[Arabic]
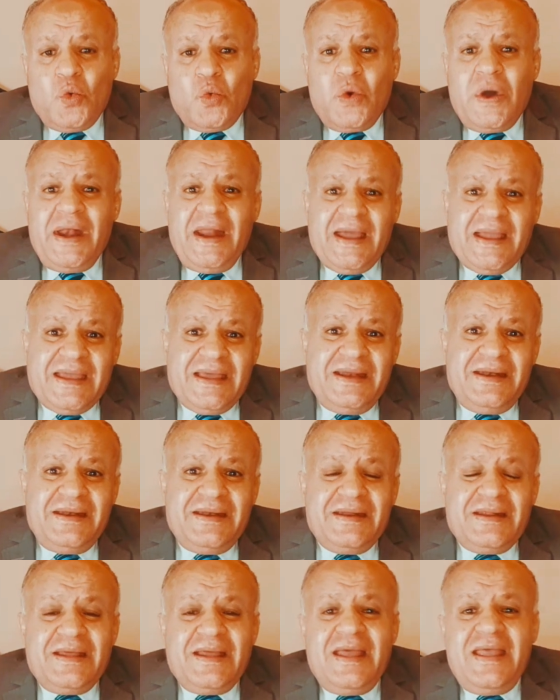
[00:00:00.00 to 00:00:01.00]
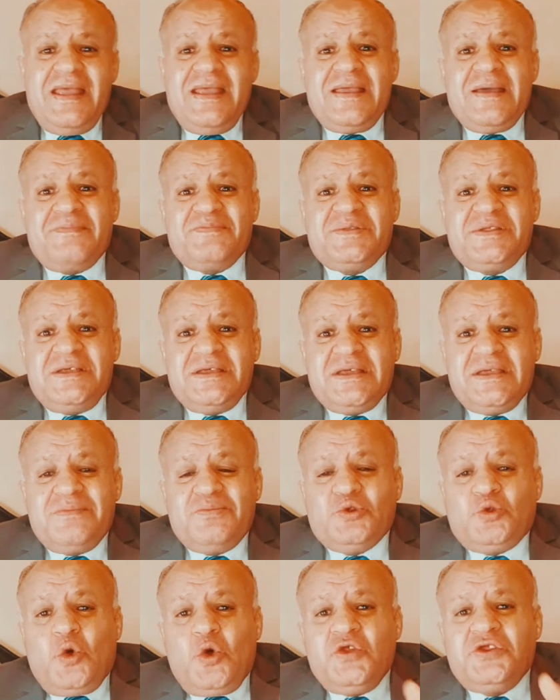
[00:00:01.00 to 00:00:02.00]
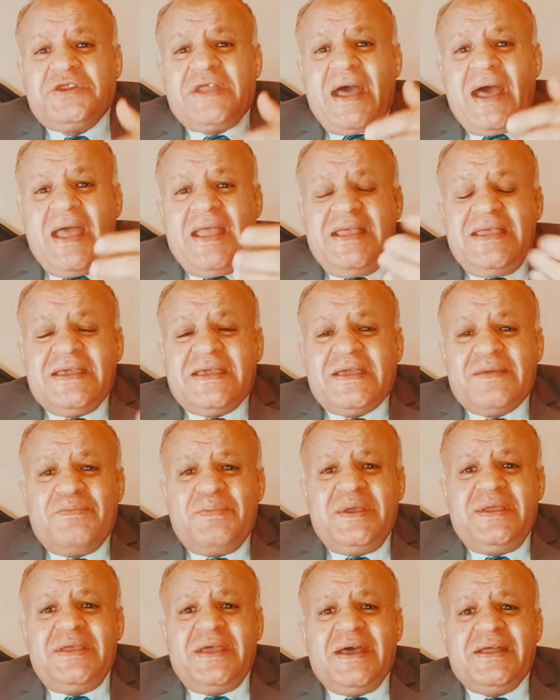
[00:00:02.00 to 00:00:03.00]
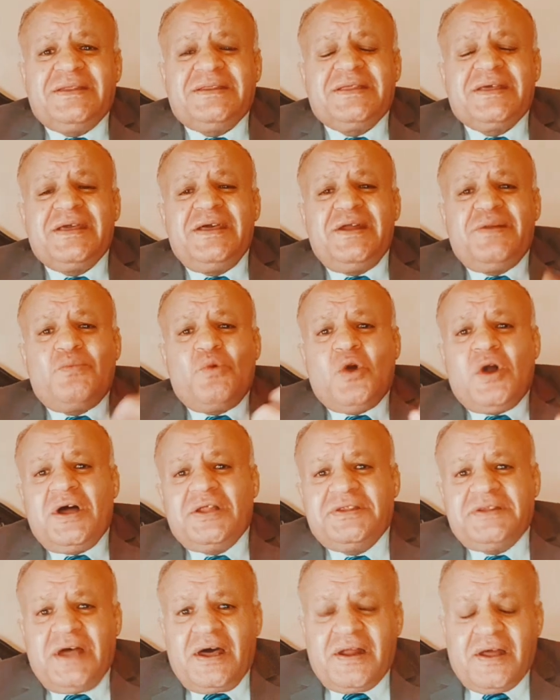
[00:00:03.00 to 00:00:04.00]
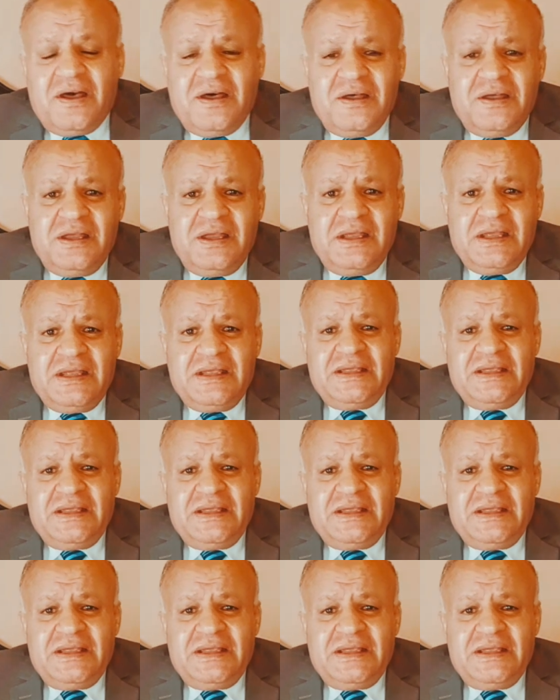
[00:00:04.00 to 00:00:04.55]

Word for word: ولكن هي بتيجي بتحط أي كميات غير مقدرة